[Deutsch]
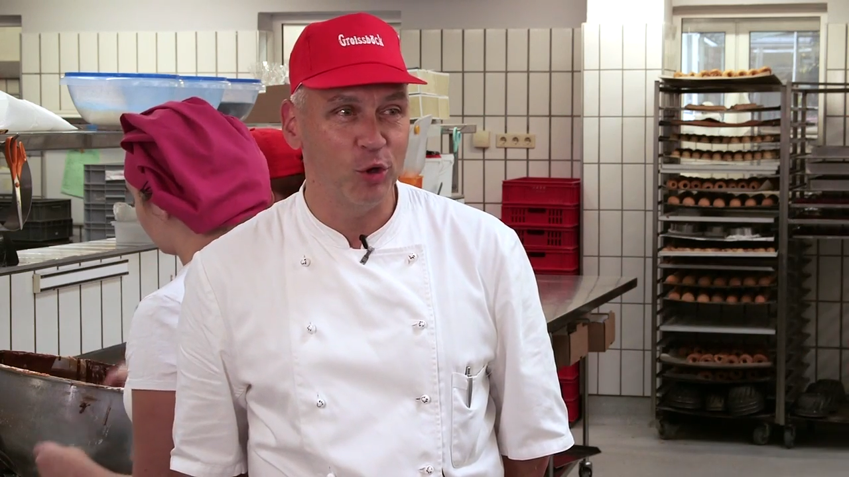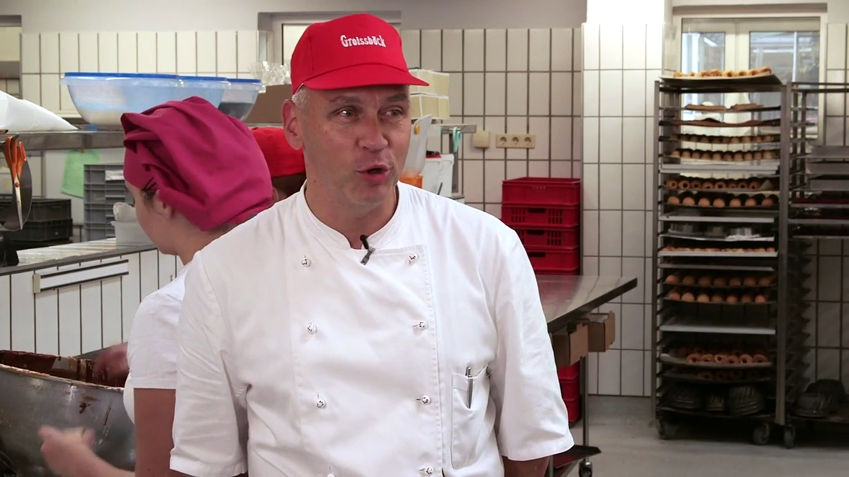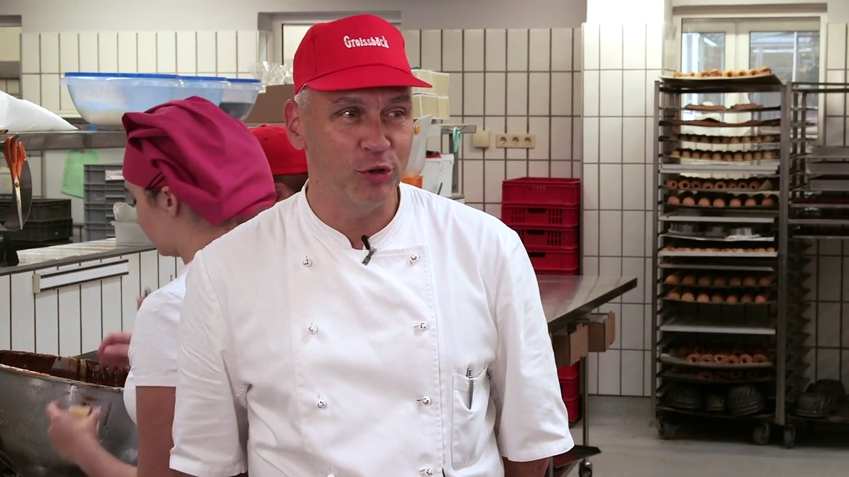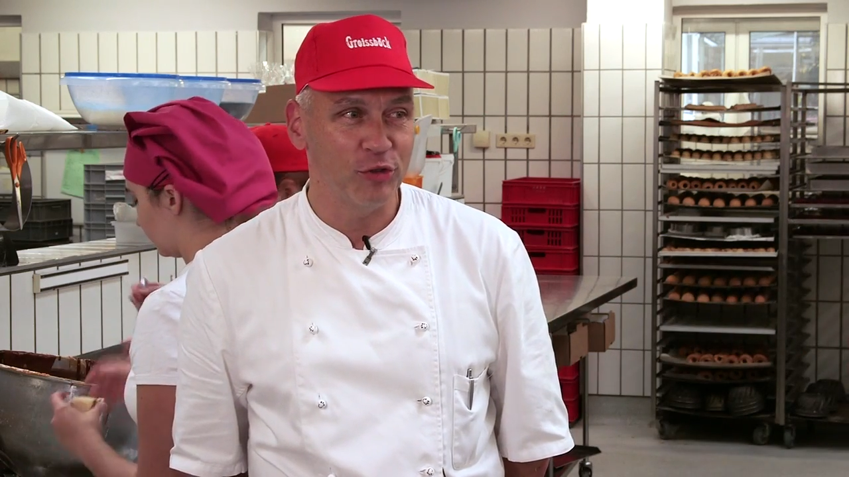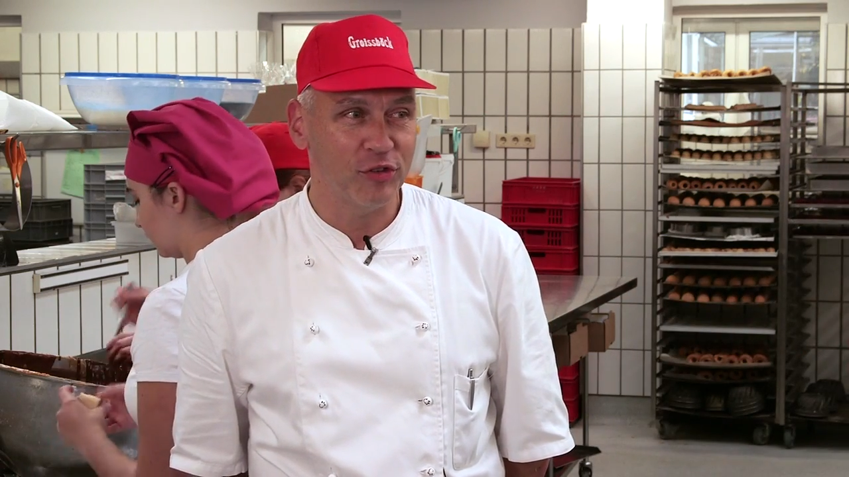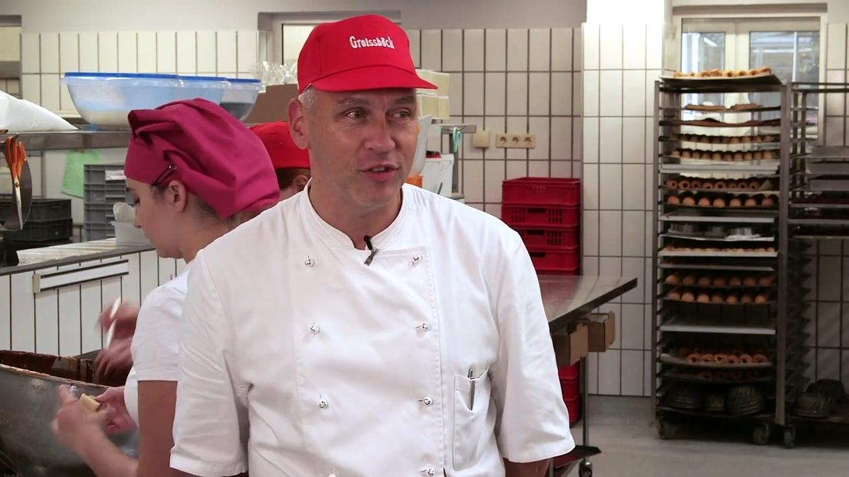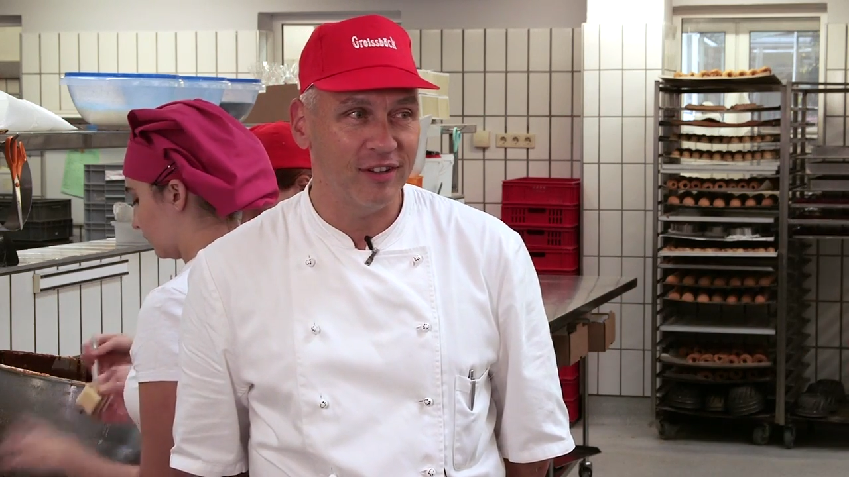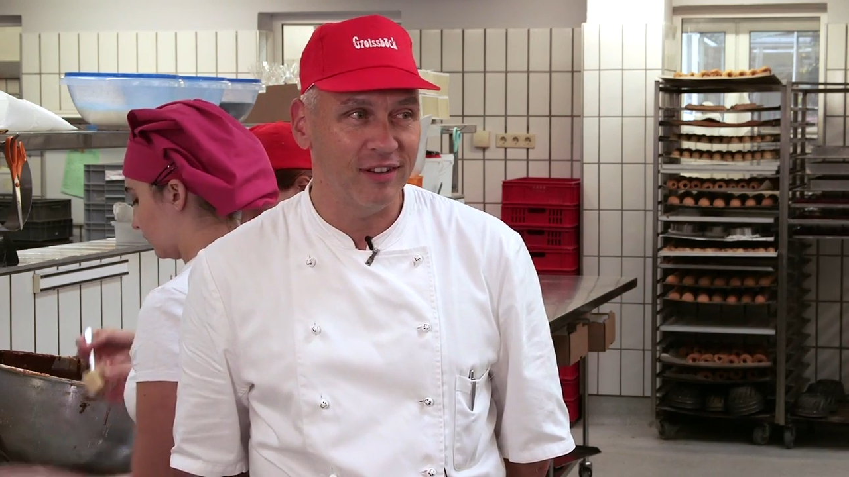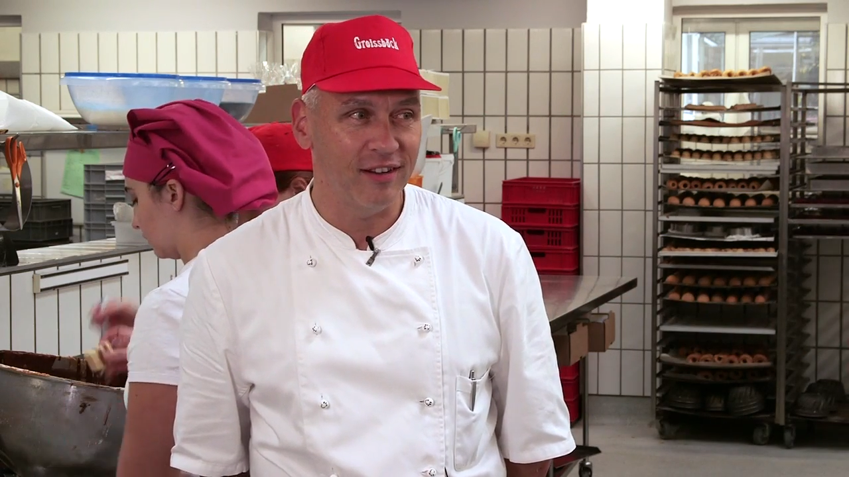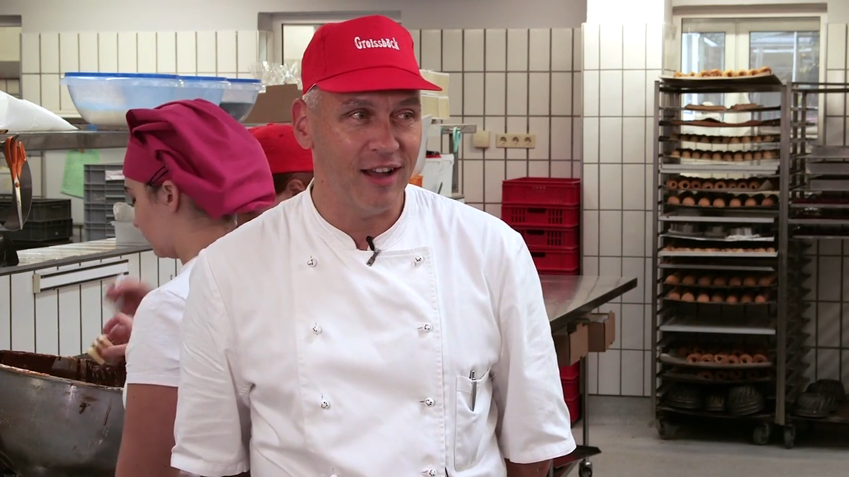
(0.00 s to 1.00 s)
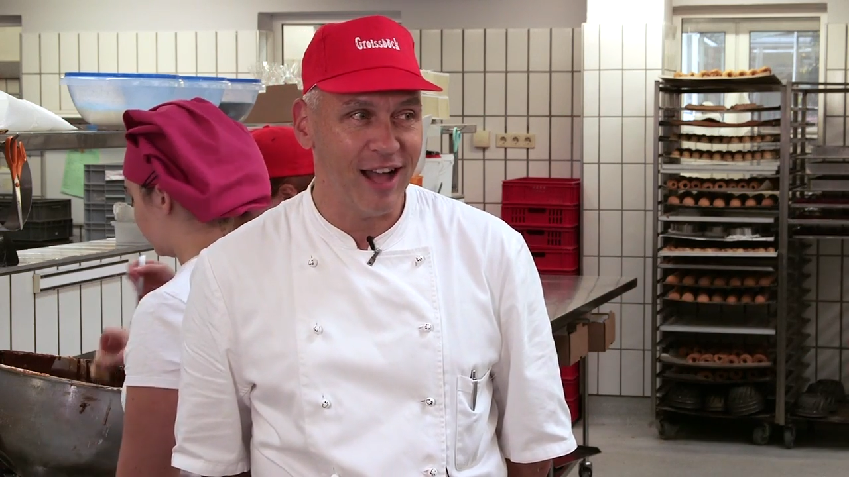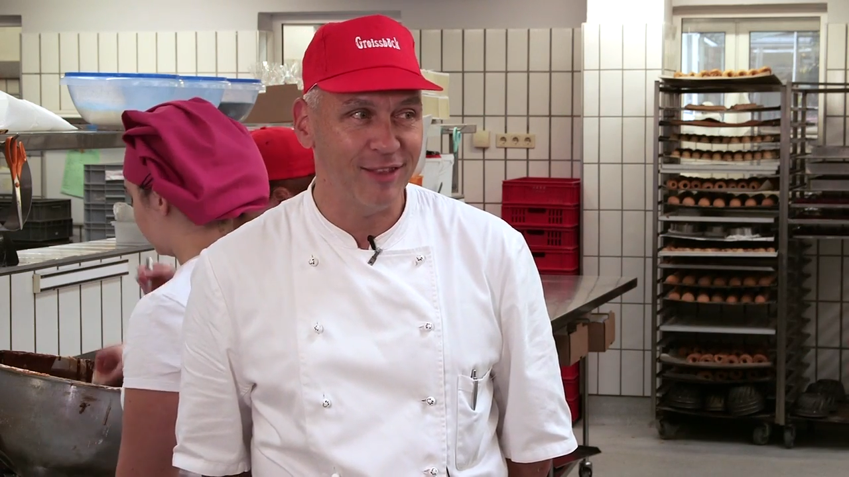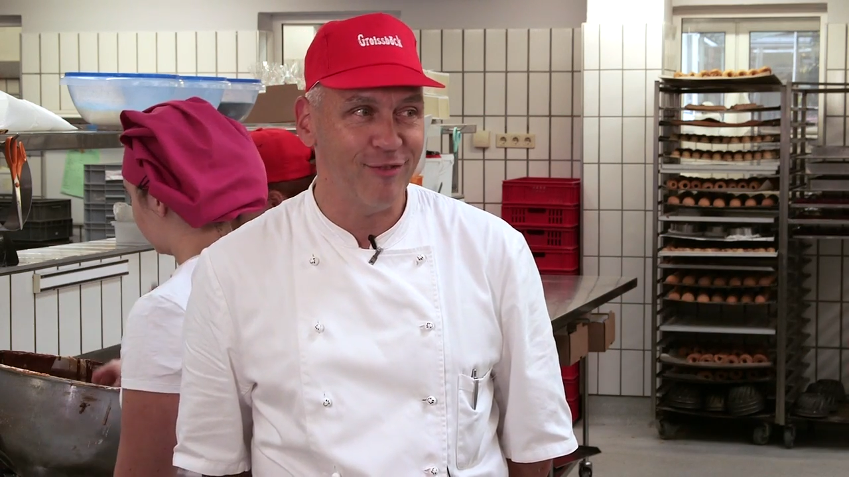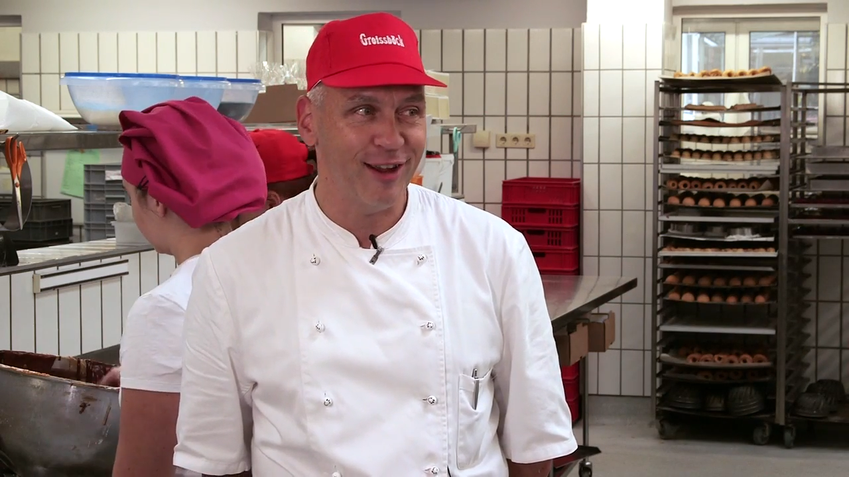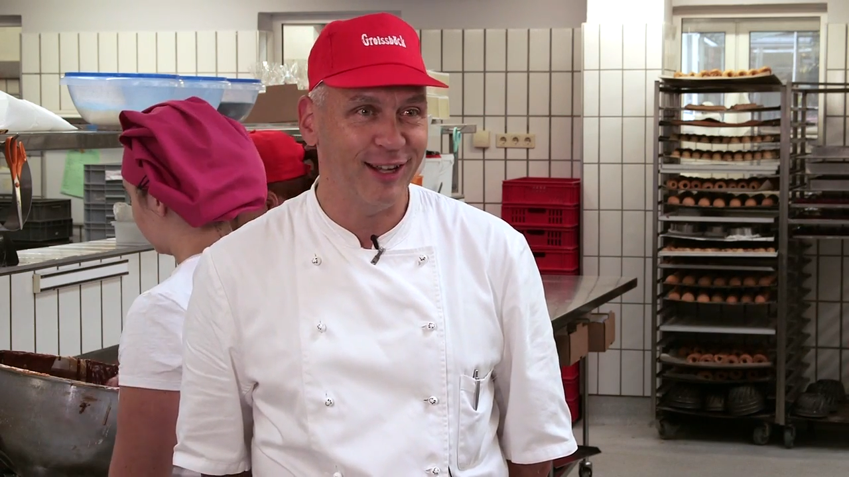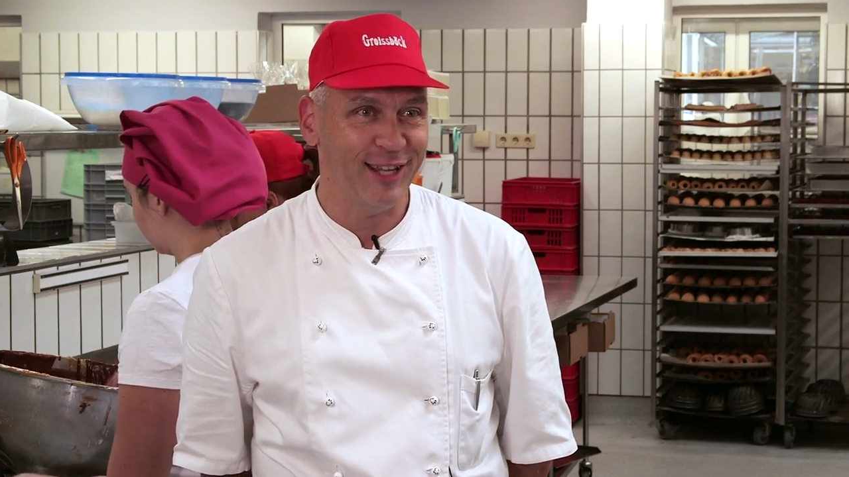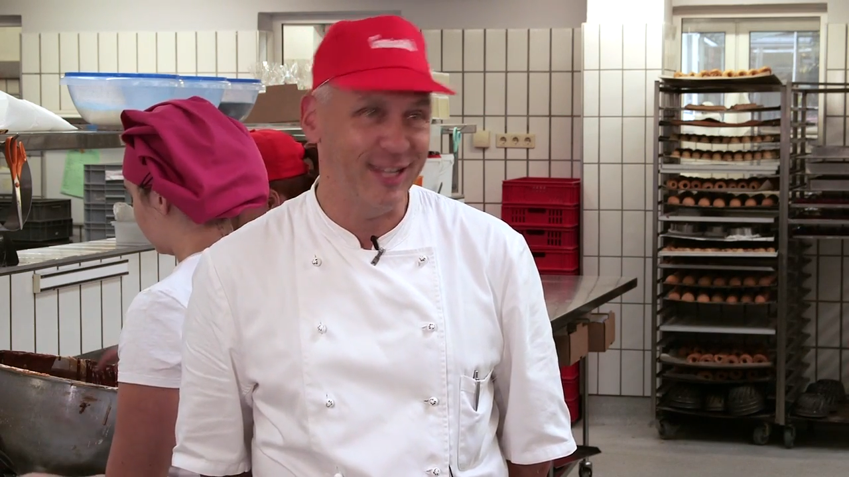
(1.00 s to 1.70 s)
und handwerklich